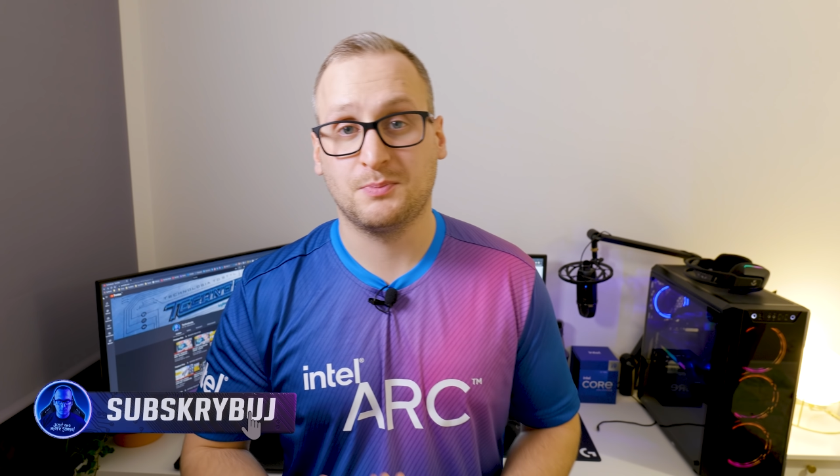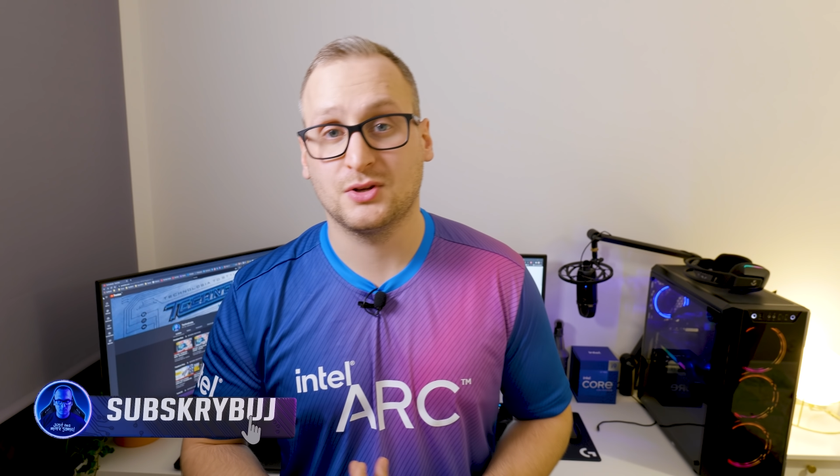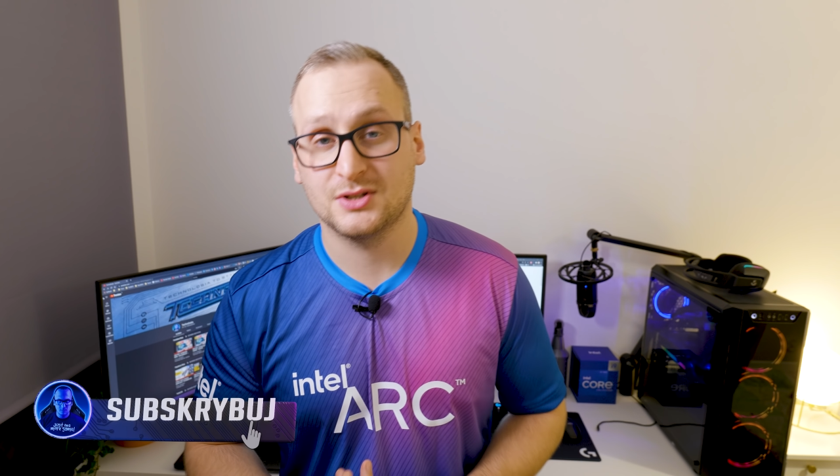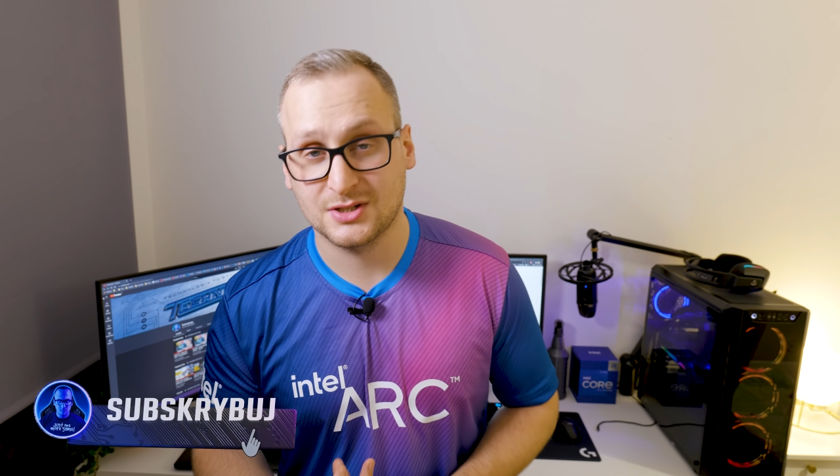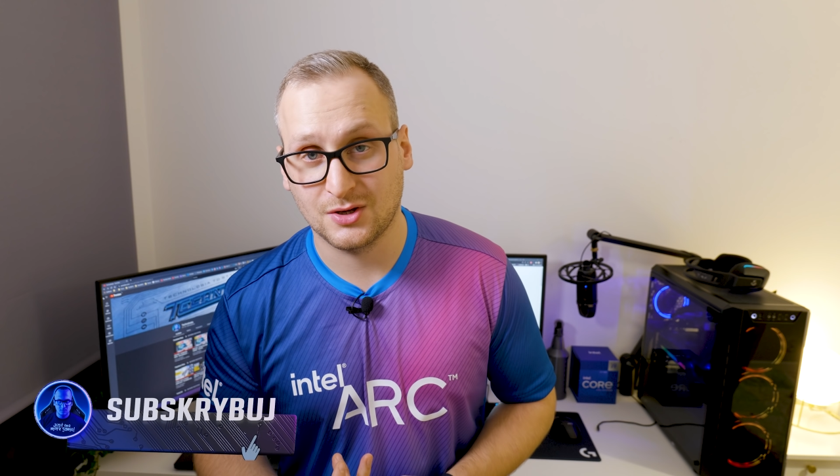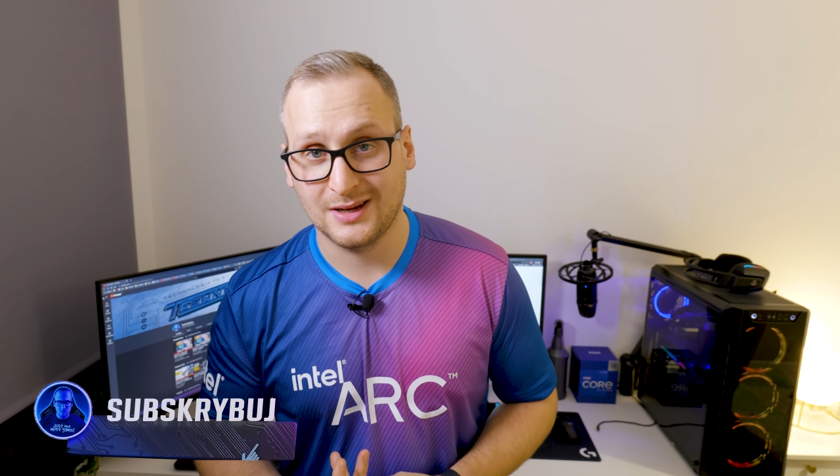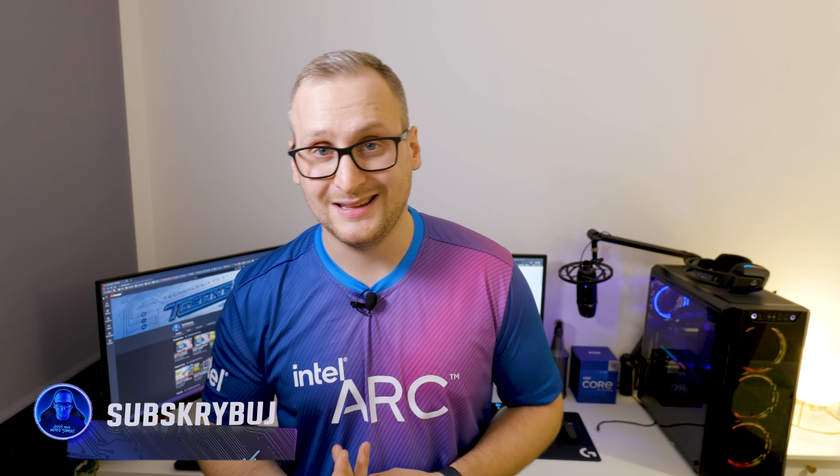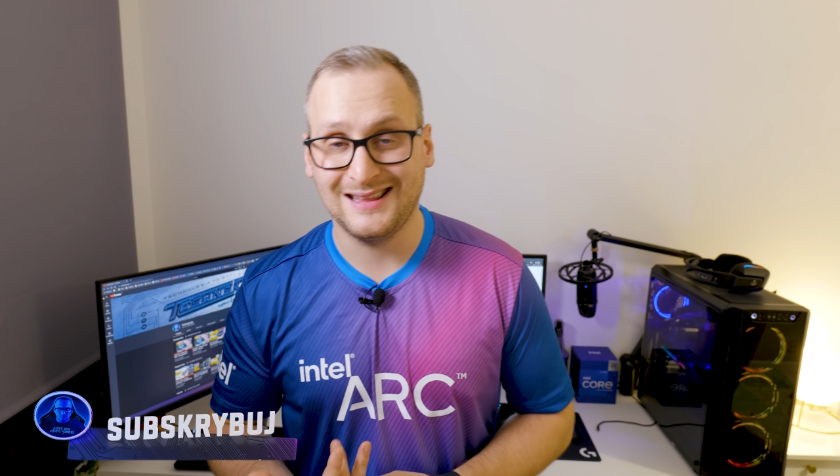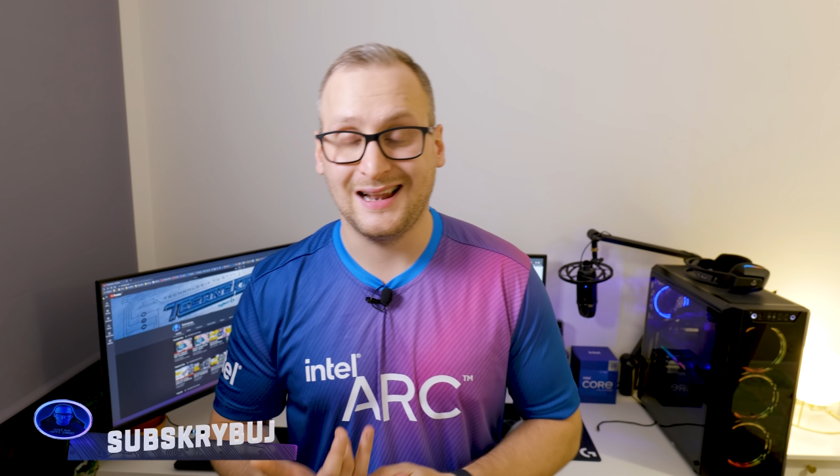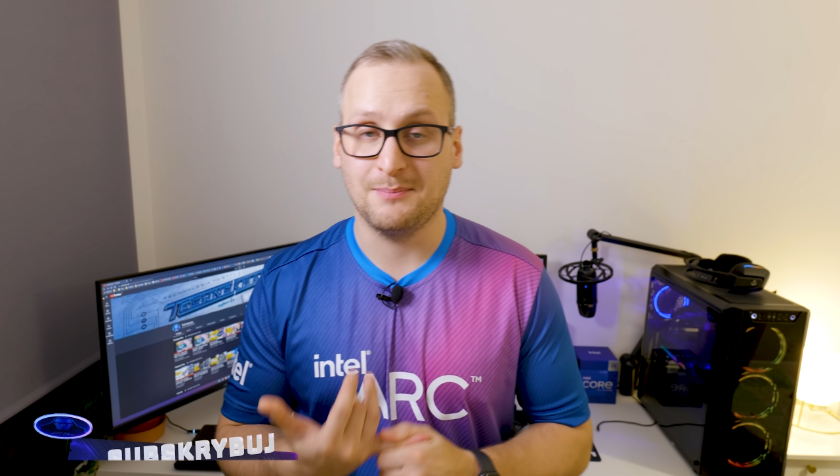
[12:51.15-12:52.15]
procesory
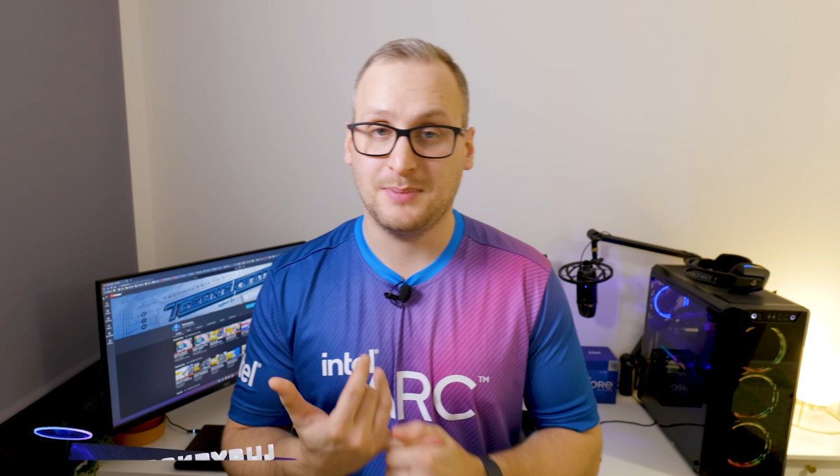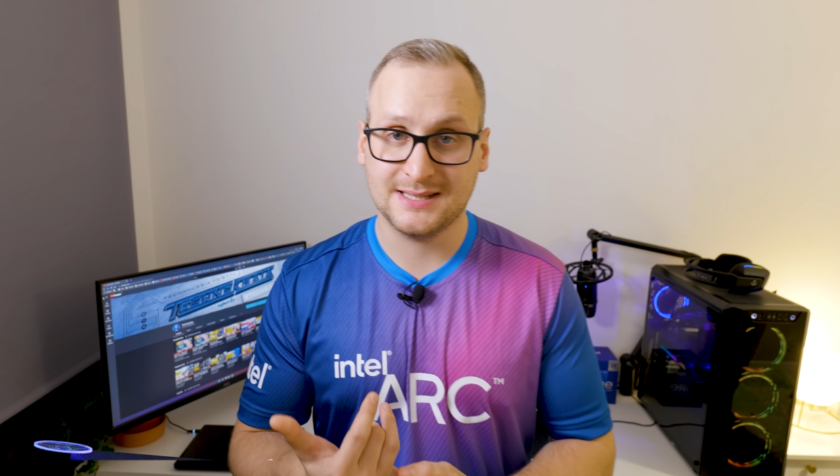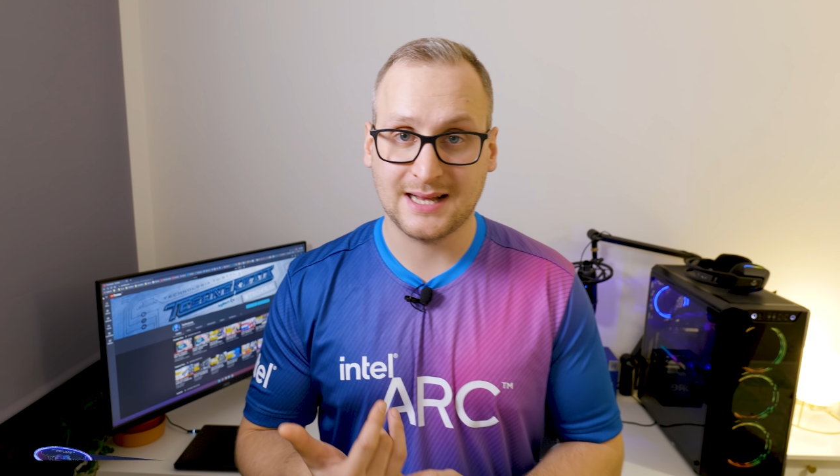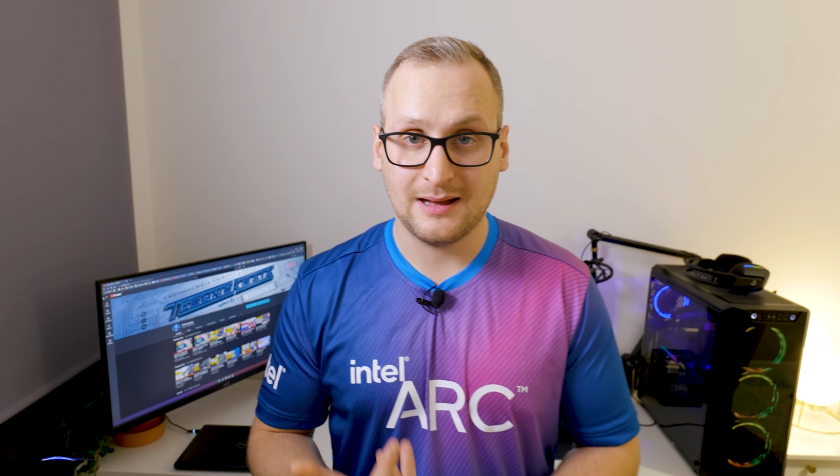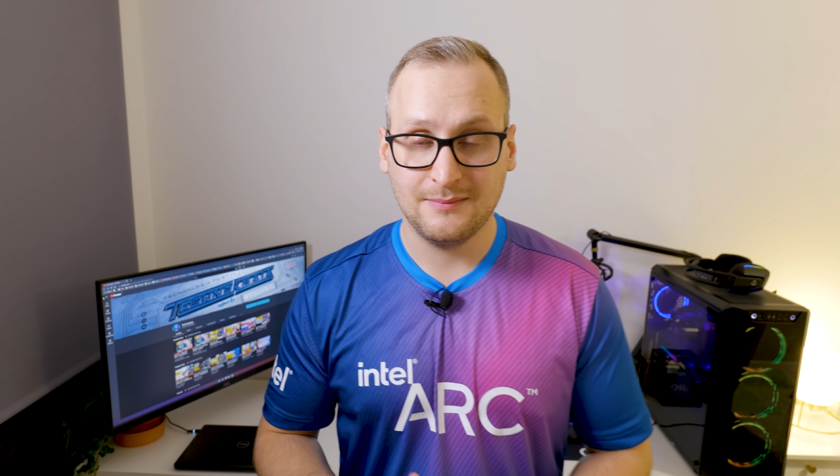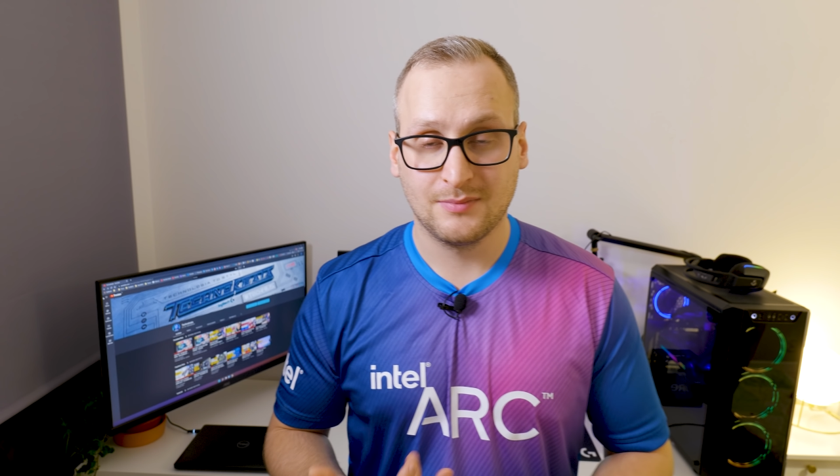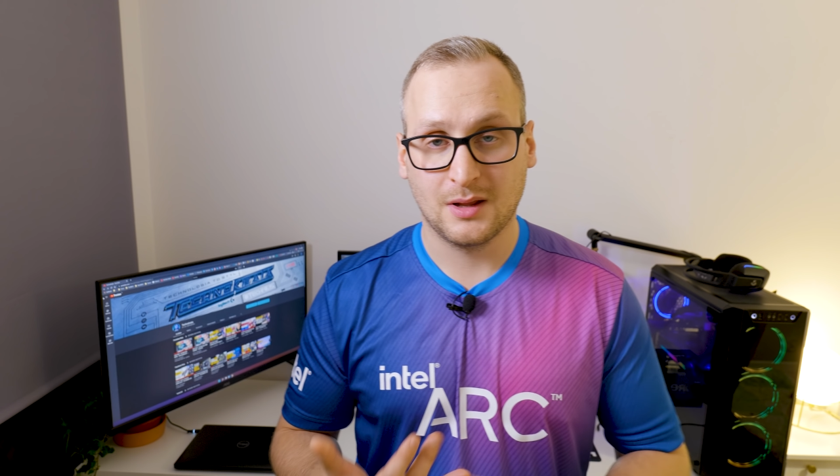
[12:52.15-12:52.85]
Intela Beska,